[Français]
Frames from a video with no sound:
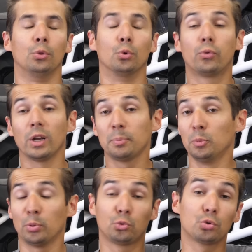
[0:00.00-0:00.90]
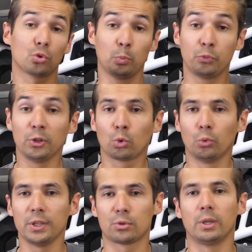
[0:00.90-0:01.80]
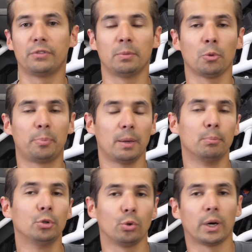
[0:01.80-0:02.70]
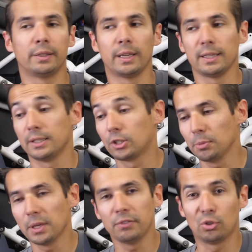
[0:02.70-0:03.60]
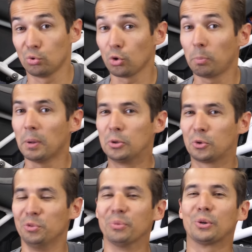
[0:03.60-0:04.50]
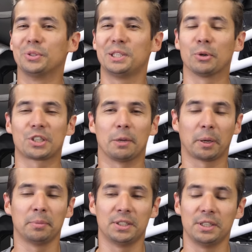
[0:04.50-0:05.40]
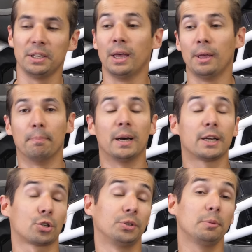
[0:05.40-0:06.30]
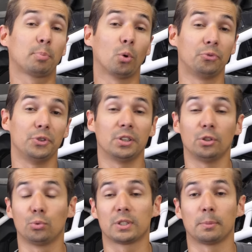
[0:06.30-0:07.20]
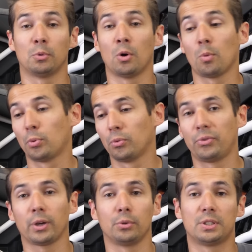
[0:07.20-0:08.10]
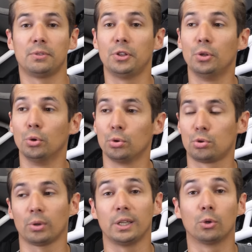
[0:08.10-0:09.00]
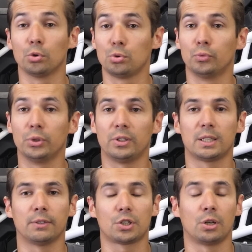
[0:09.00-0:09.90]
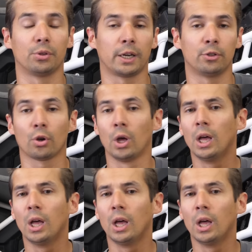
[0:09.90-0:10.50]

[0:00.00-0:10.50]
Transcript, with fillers: Donc voilà un peu pour tout ce qu'on pouvait trouver sur l'événement BM Motorrad Days et comme il n'y avait toujours pas beaucoup de monde le dimanche après-midi, bah j'en ai profité tout simplement pour vous faire une petite vidéo sur les grosses nouveautés qu'il y avait chez Rider